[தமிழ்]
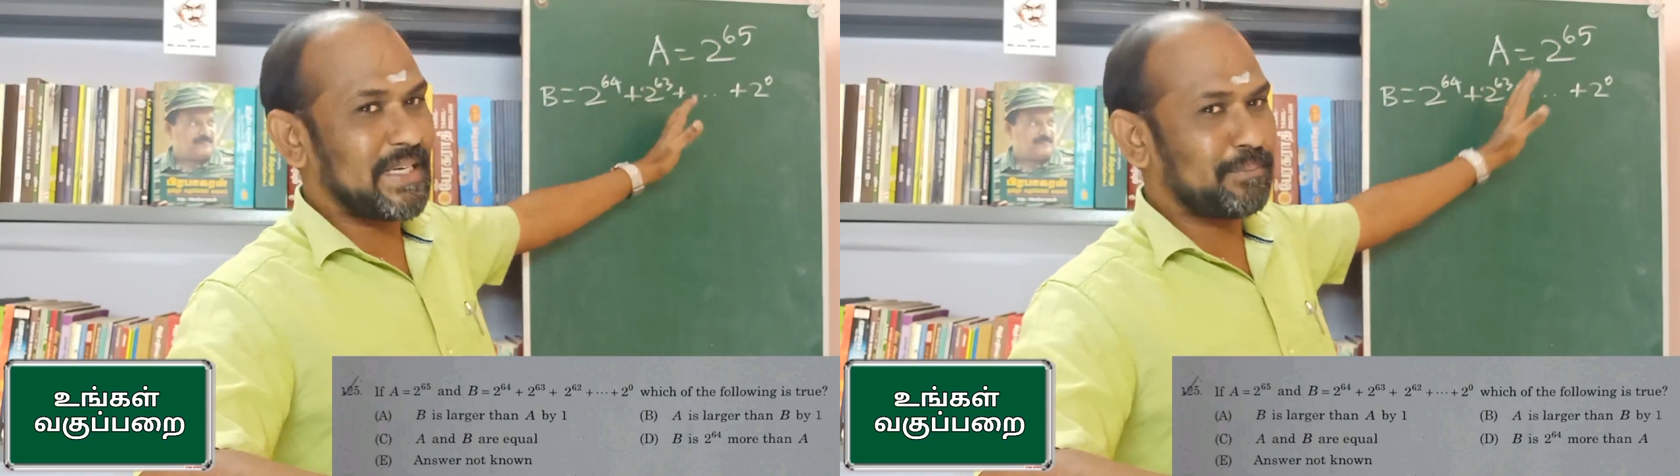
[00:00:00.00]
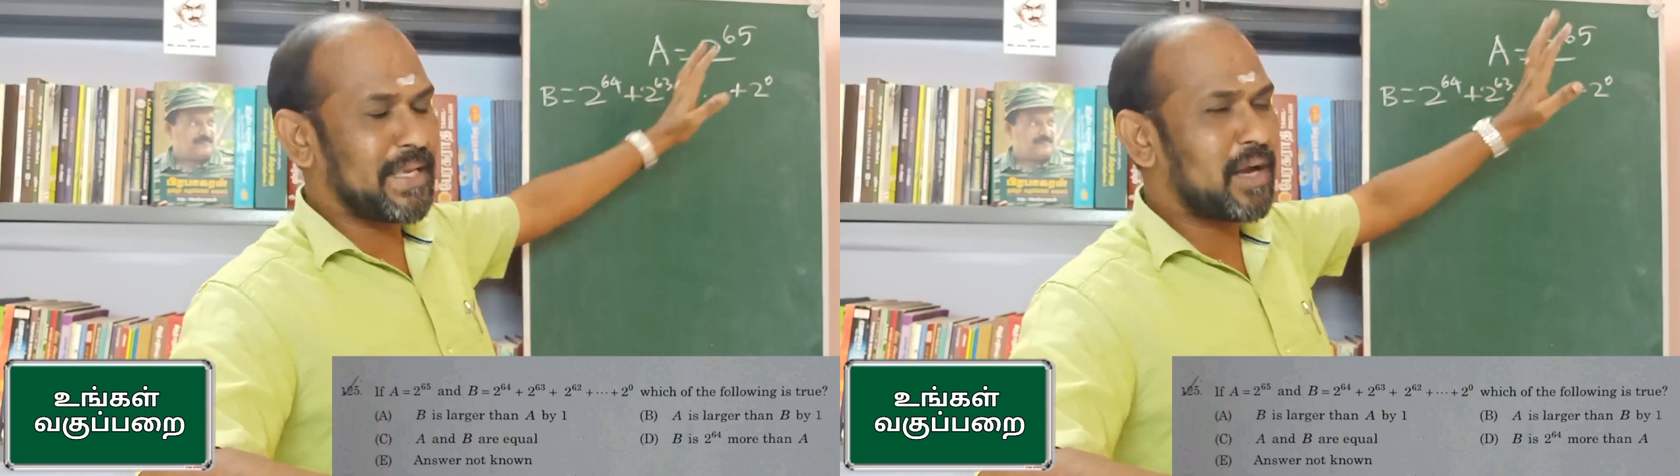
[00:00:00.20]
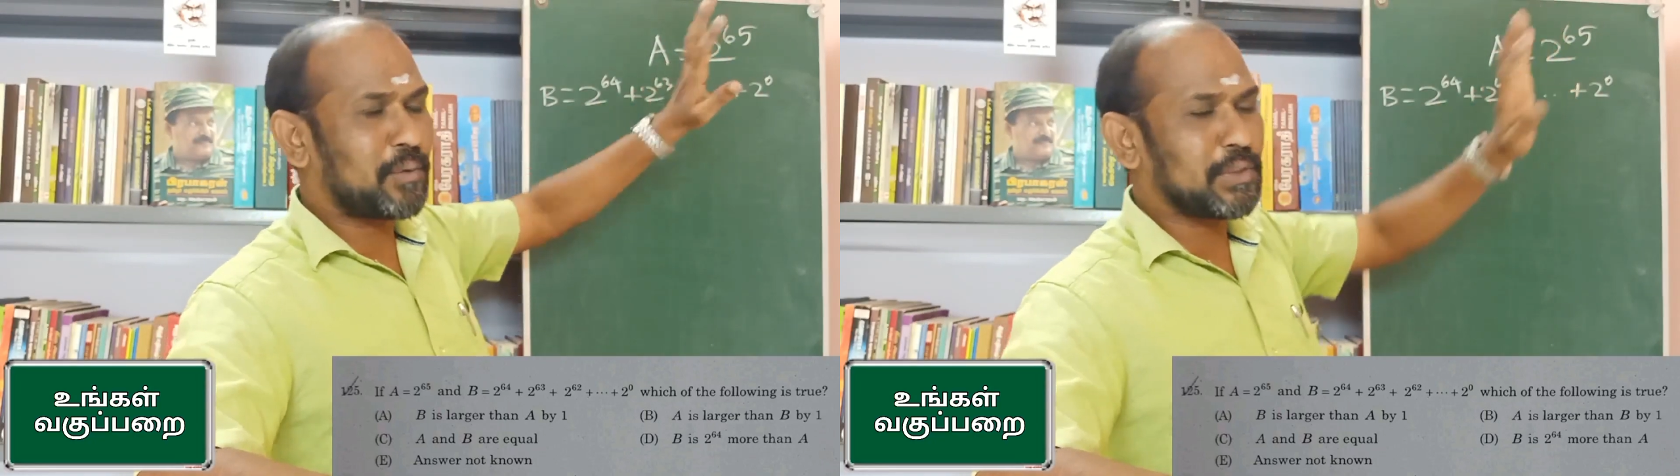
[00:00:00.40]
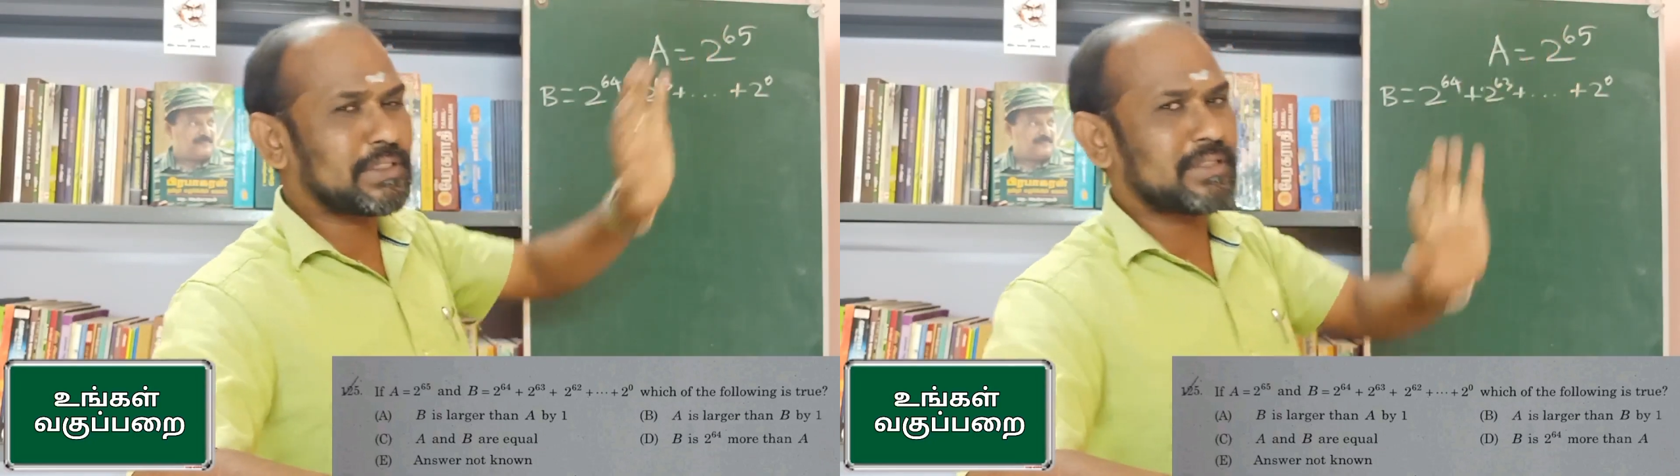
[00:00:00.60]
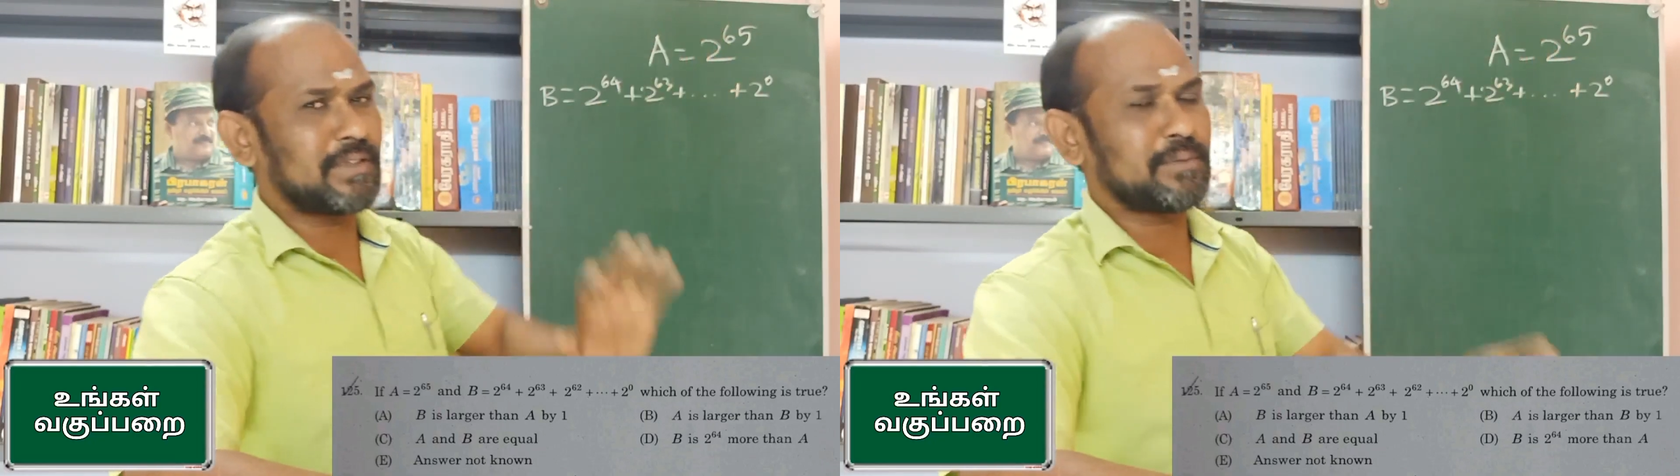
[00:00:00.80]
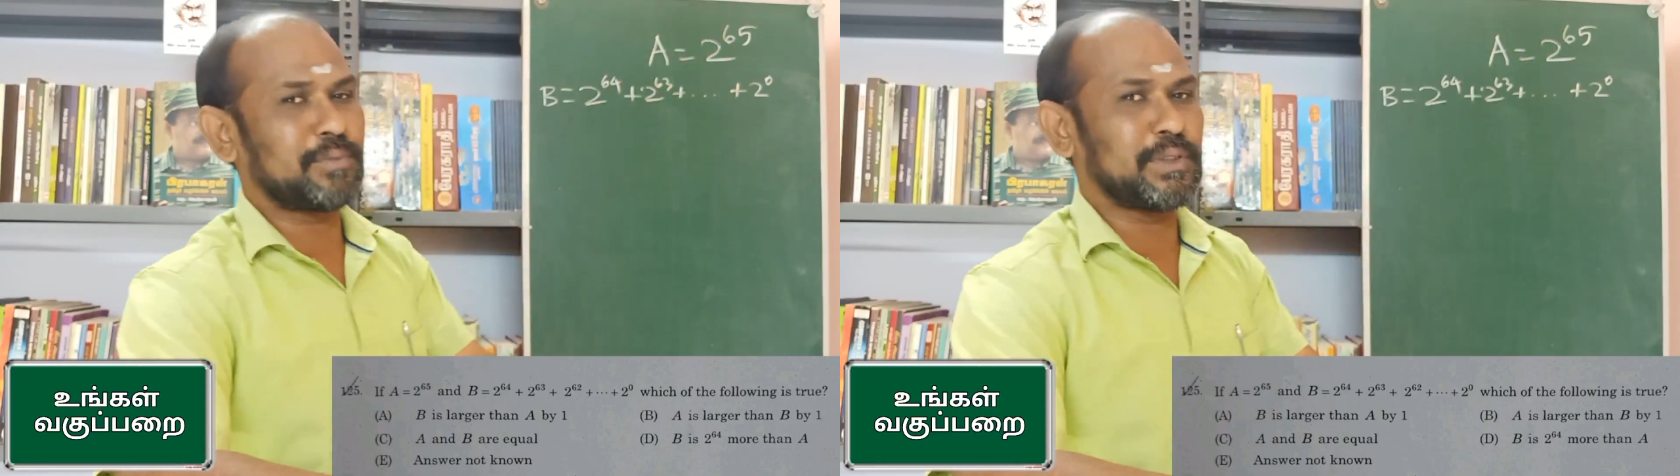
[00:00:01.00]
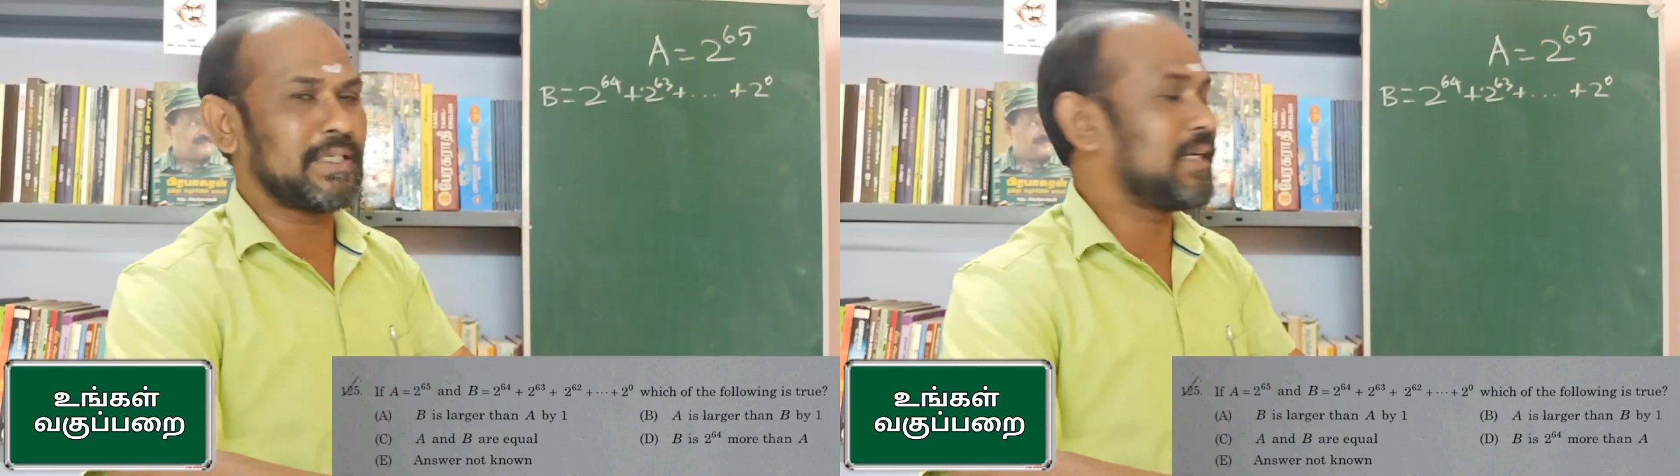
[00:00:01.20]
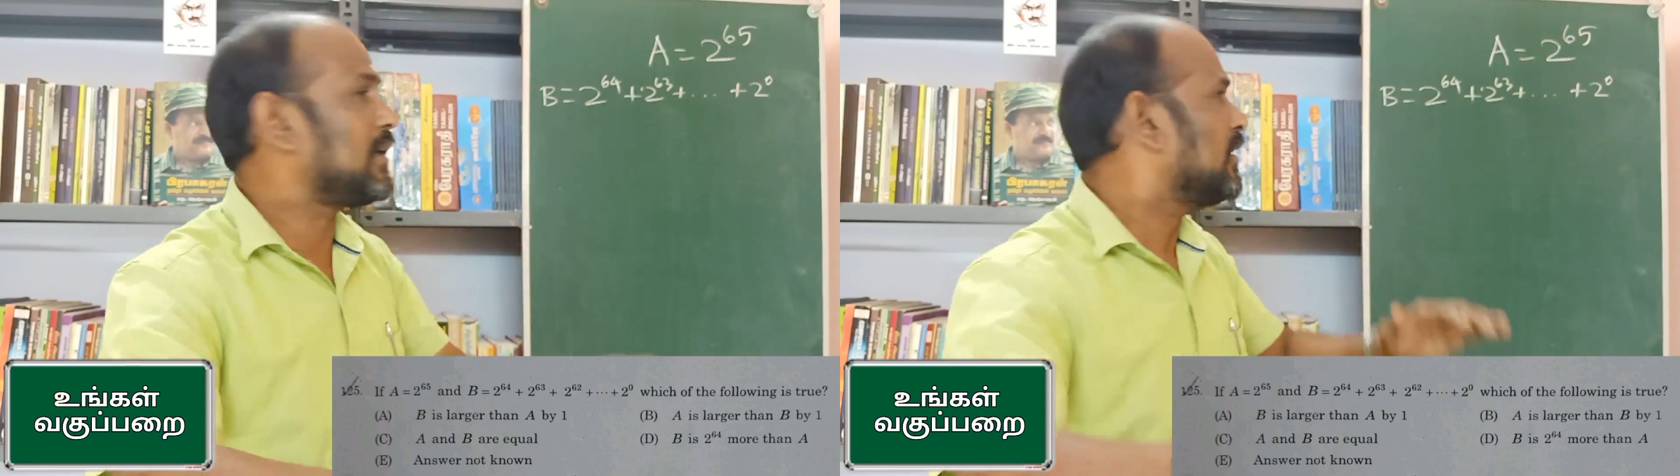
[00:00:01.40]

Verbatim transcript: த்ரீ இப்படியாக கொடுத்துட்டு வரும்போது